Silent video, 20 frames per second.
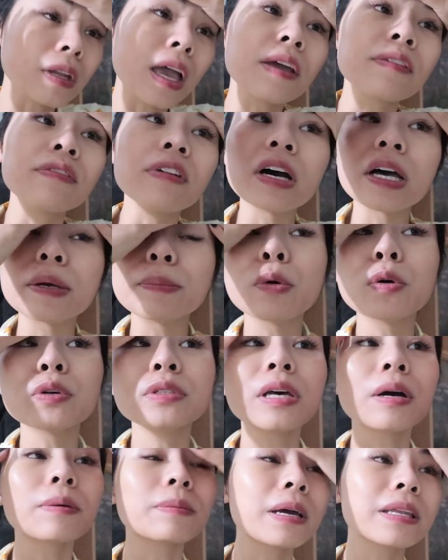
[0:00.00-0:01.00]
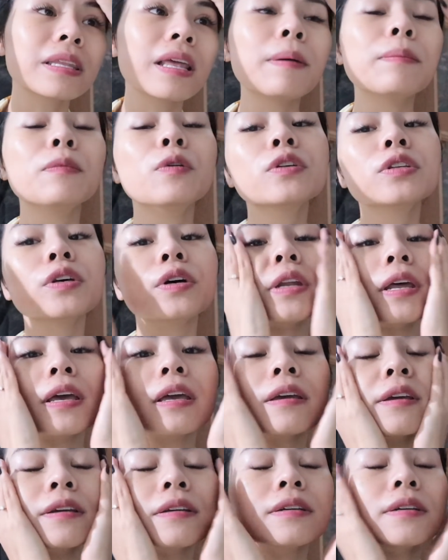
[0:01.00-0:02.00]
Đây, vừa bôi xong đã thấm luôn rồi này.
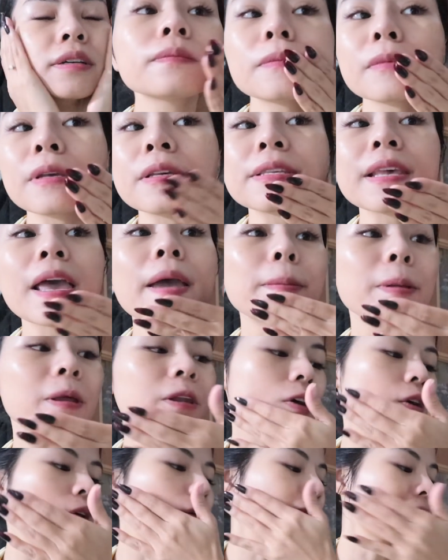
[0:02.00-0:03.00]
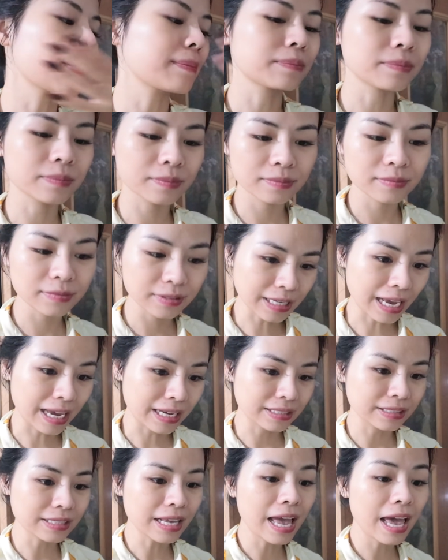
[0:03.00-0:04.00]
Để xem là nó có làm
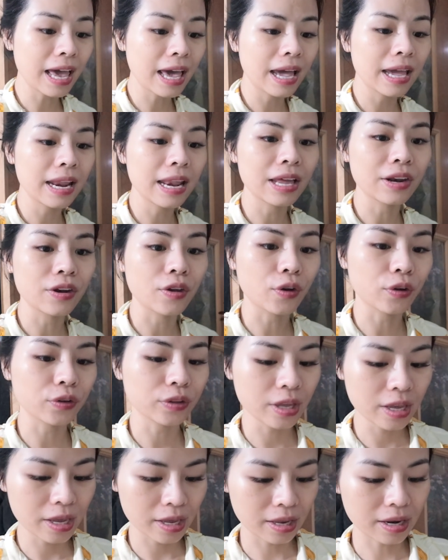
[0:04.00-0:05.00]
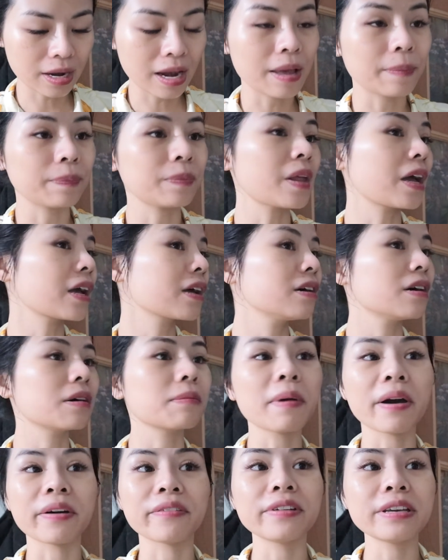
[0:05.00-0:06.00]
sáng da hay là nó có thể làm tăng
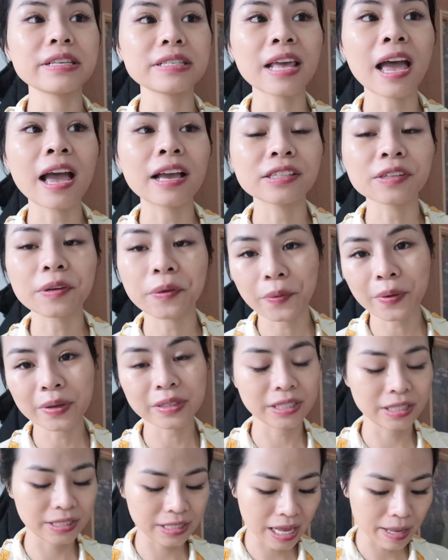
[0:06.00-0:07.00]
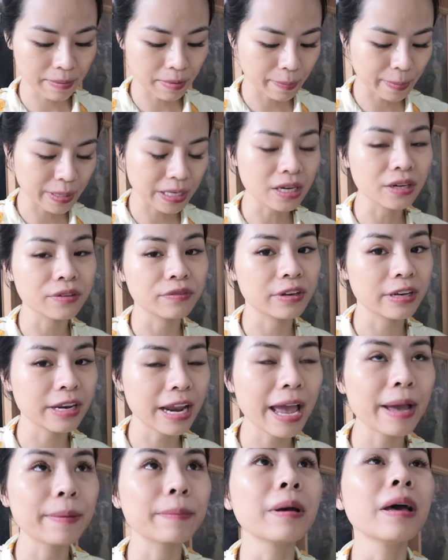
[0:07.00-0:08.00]
cường bảo vệ da trong khoảng thời gian mà mình ở Việt
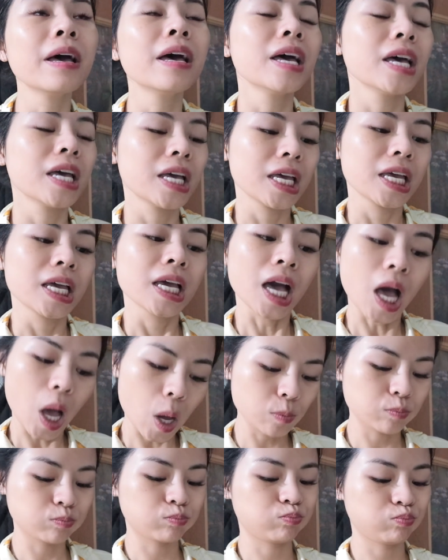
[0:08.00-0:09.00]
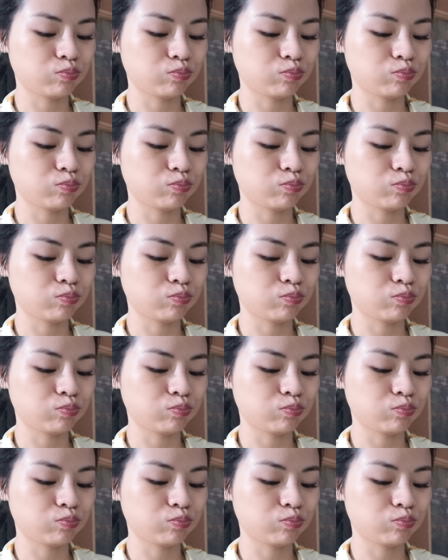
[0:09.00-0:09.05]
Nam không.